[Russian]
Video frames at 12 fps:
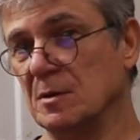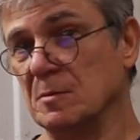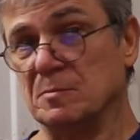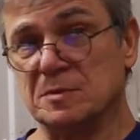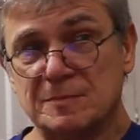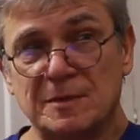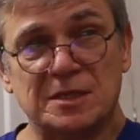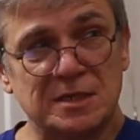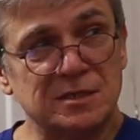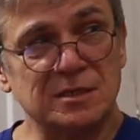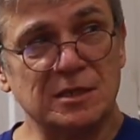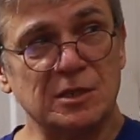
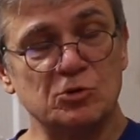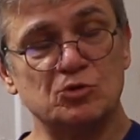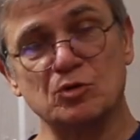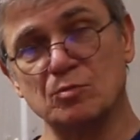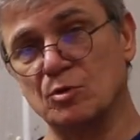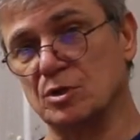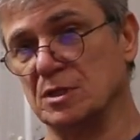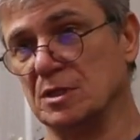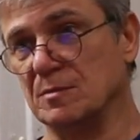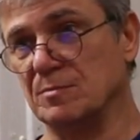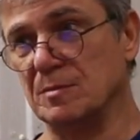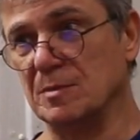посмотрите на натюрморты,
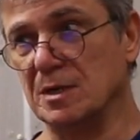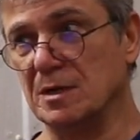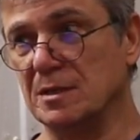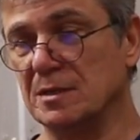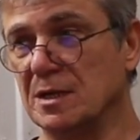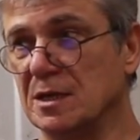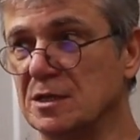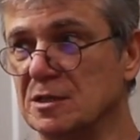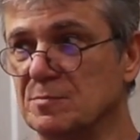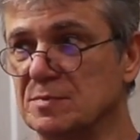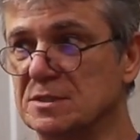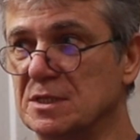например, или на
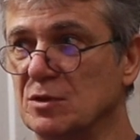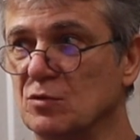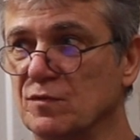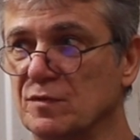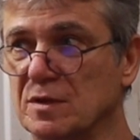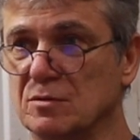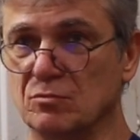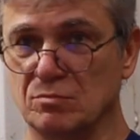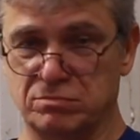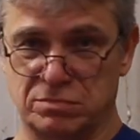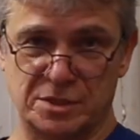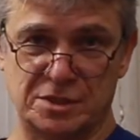какие-то постановки ну,
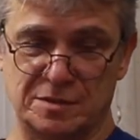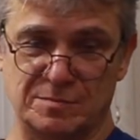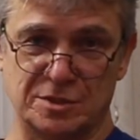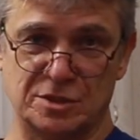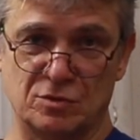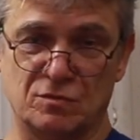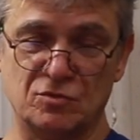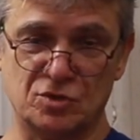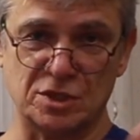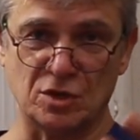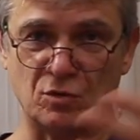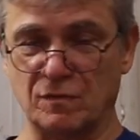больших мастеров, ну,
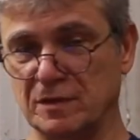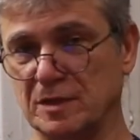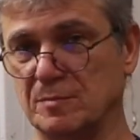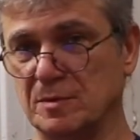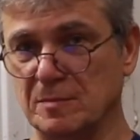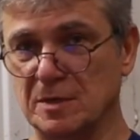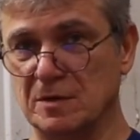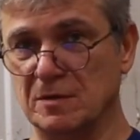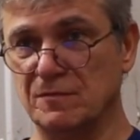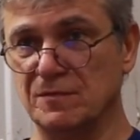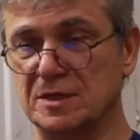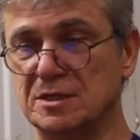Серова, например,
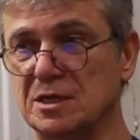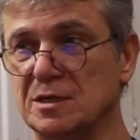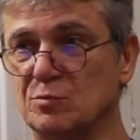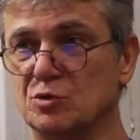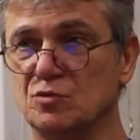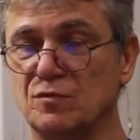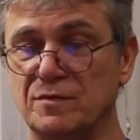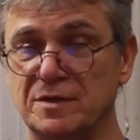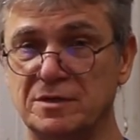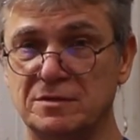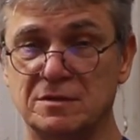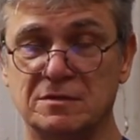вы где-нибудь
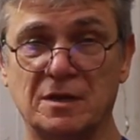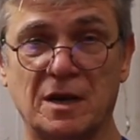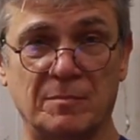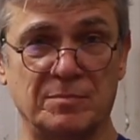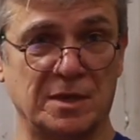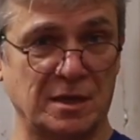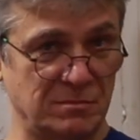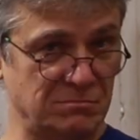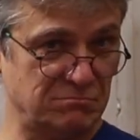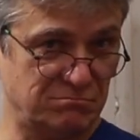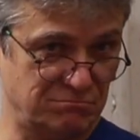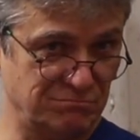увидите тряпки,
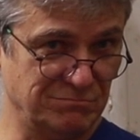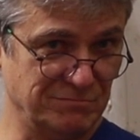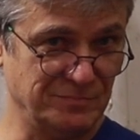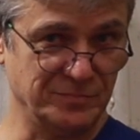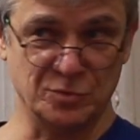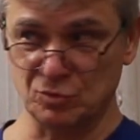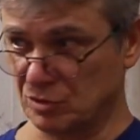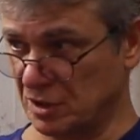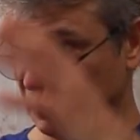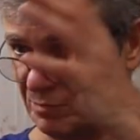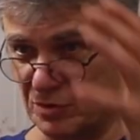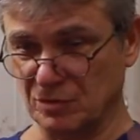ну,
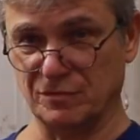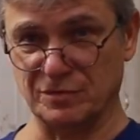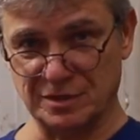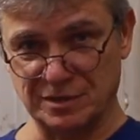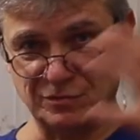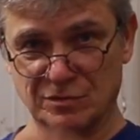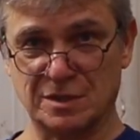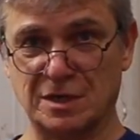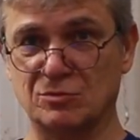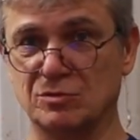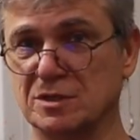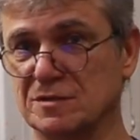тряпье вот это, вот
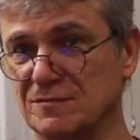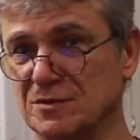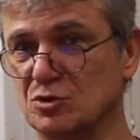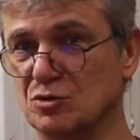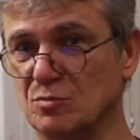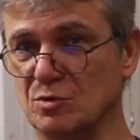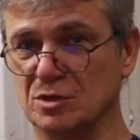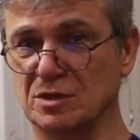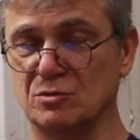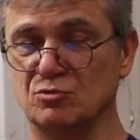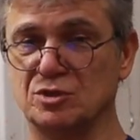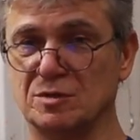как у нас в
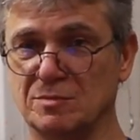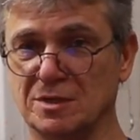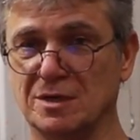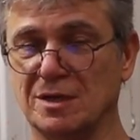натюрмортах учебных,